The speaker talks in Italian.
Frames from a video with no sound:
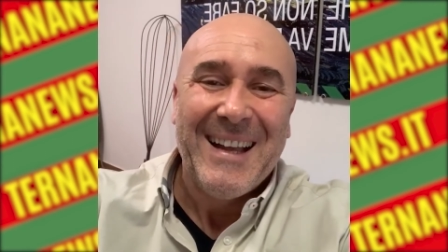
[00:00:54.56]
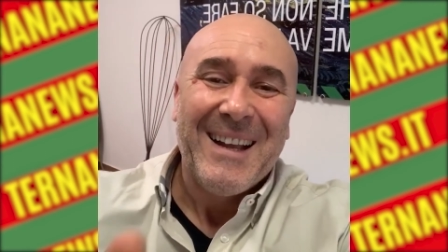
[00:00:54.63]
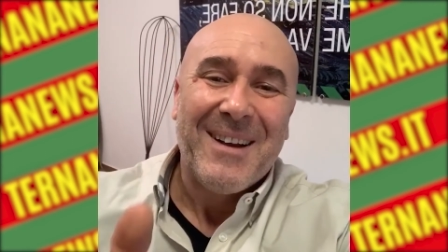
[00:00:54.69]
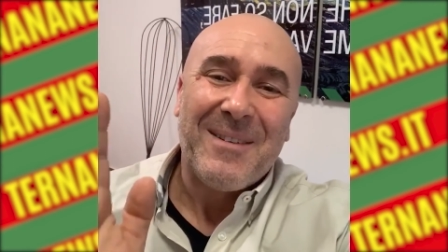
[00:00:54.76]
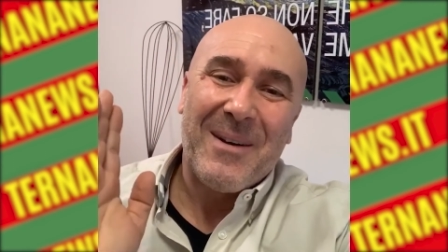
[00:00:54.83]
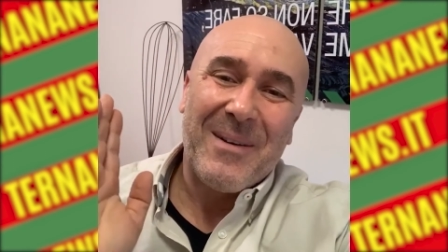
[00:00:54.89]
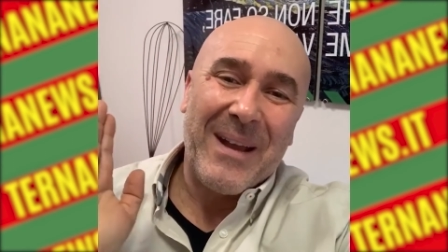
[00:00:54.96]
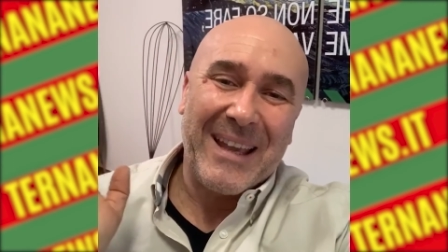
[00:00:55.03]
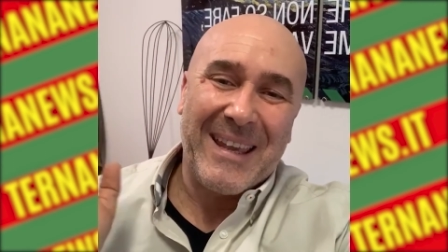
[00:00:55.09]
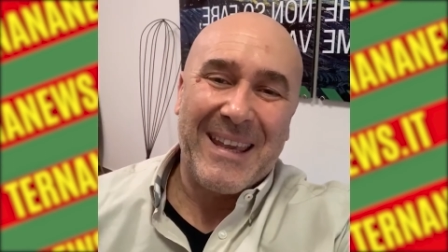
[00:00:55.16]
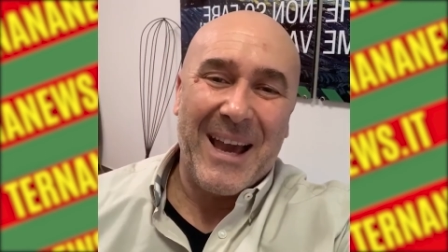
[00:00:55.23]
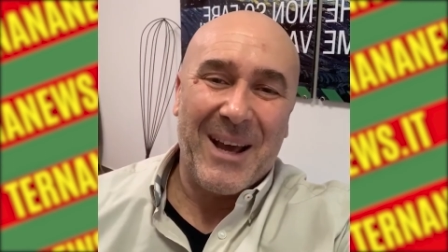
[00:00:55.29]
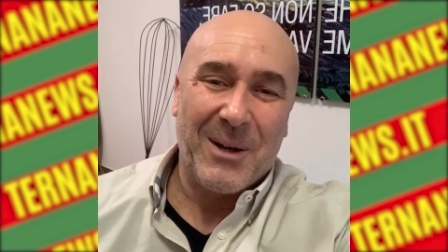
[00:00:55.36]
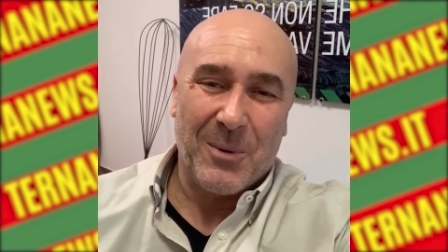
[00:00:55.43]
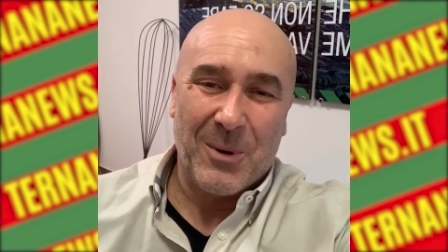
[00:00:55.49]
Vabbè, è
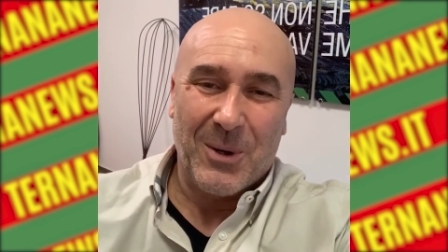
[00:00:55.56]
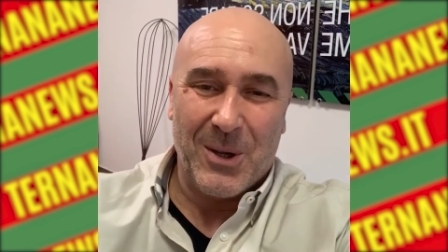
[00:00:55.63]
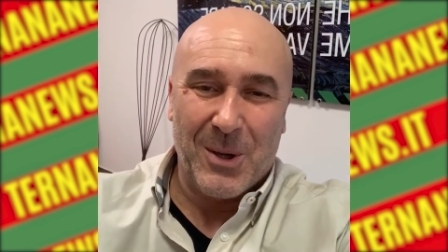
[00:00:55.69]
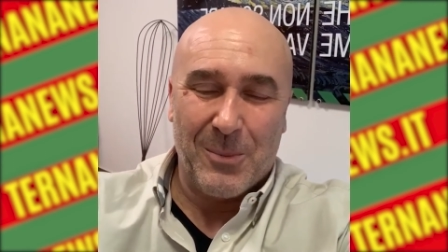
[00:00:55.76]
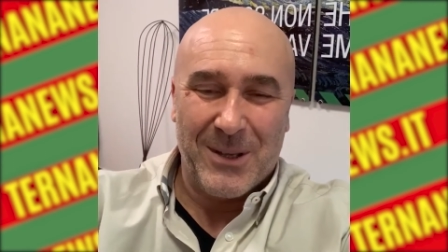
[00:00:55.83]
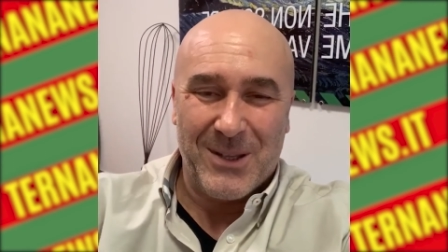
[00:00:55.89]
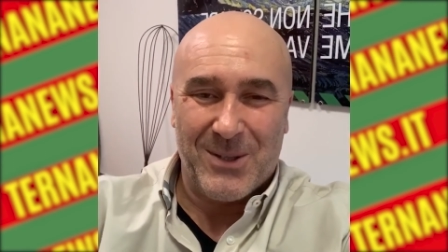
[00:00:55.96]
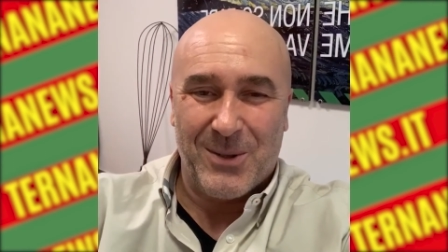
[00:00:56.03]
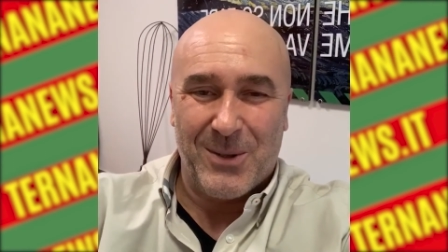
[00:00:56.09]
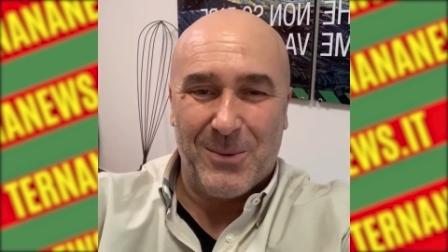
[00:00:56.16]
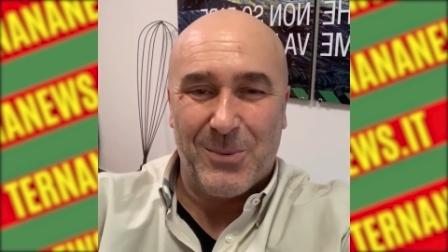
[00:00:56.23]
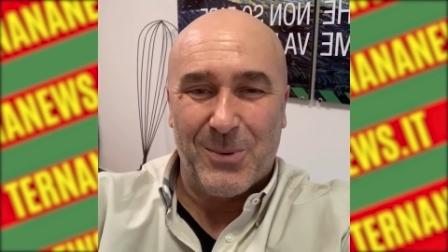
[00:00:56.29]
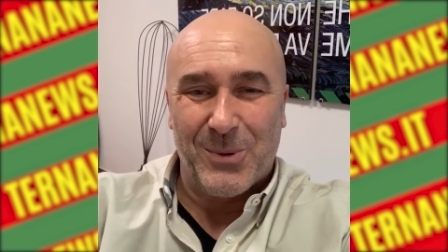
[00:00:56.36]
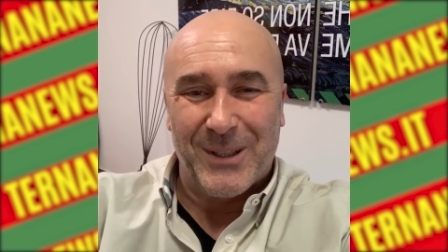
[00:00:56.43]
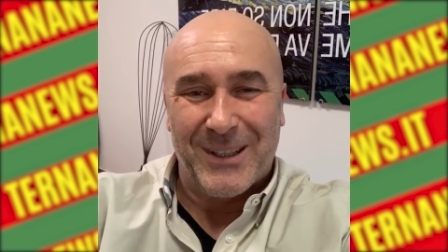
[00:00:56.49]
chiaro quello che io penso di
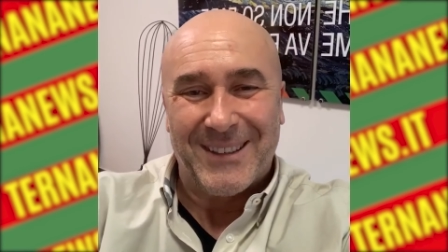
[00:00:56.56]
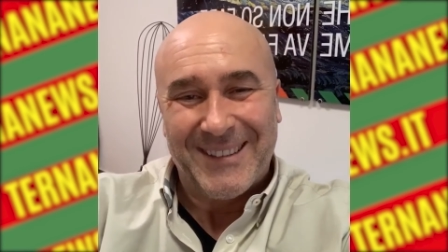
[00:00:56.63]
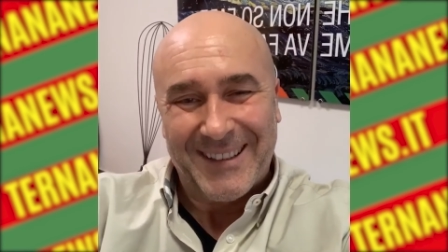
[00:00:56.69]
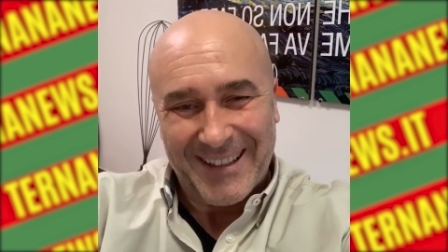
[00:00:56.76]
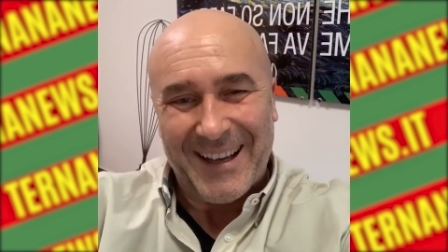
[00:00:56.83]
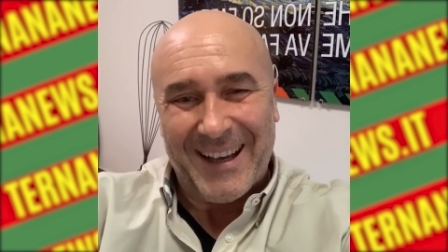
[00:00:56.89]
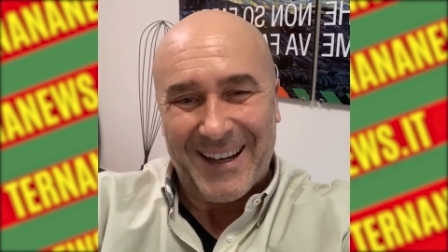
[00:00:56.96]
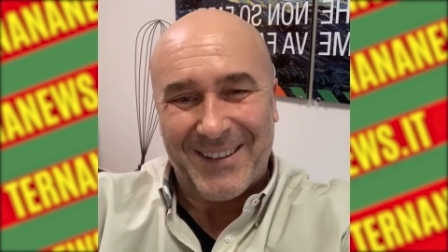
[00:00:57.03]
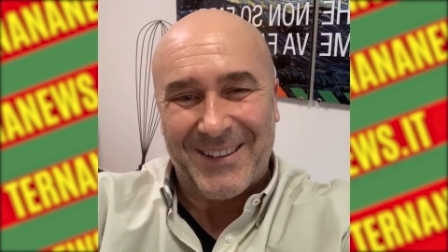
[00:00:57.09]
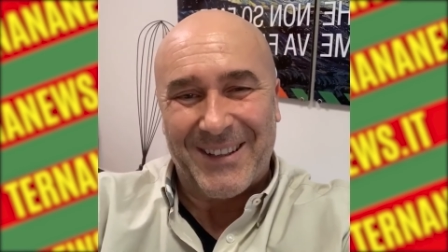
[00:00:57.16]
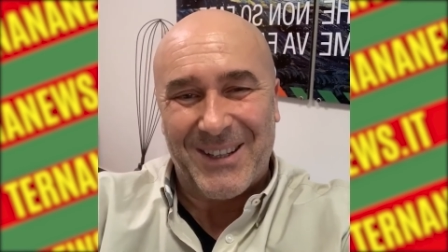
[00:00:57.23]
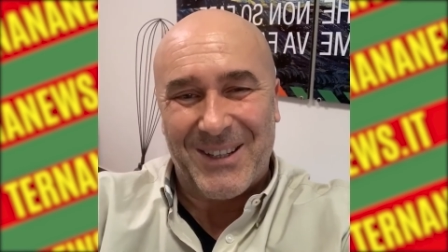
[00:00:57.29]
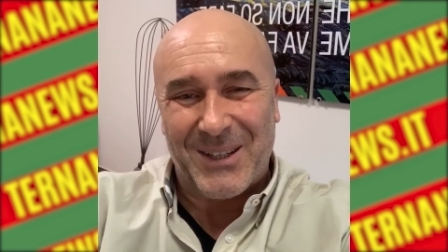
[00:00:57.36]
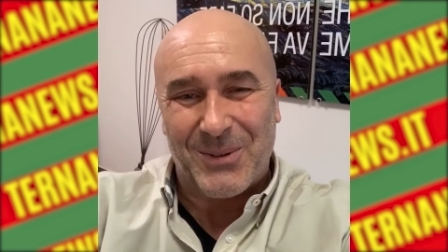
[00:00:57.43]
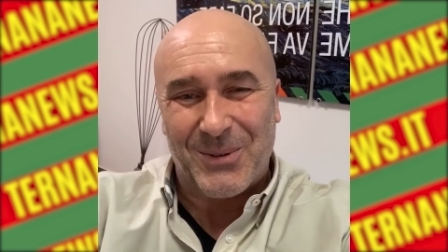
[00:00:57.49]
Putin.
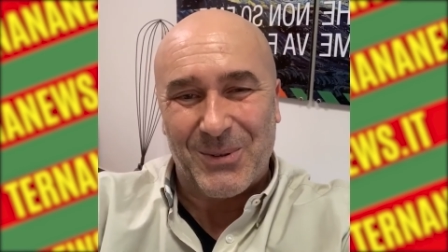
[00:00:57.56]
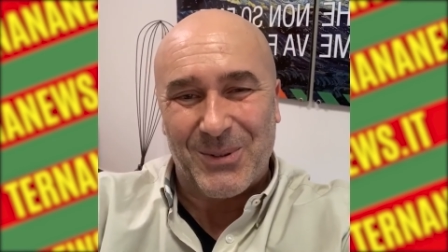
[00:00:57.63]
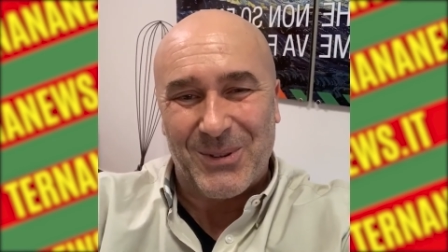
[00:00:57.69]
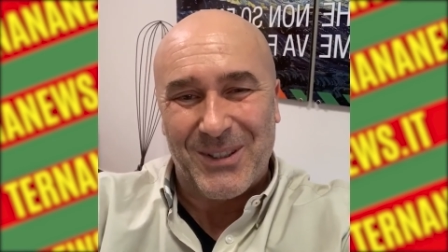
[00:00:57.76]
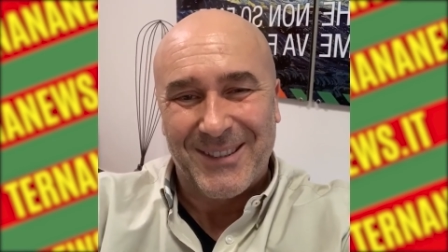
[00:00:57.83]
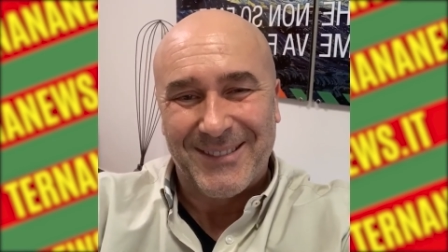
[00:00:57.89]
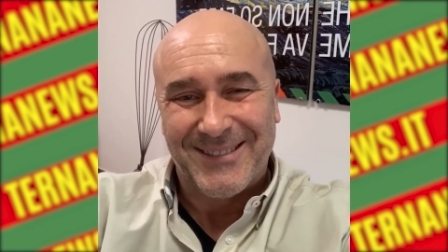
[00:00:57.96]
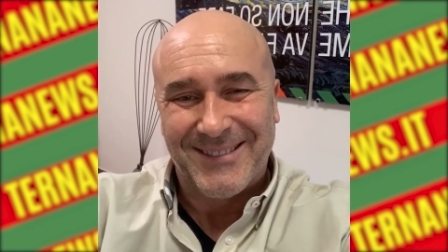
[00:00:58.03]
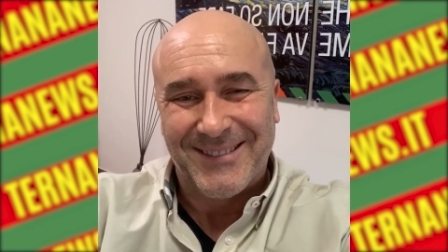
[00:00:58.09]
Arrivederci a tutti.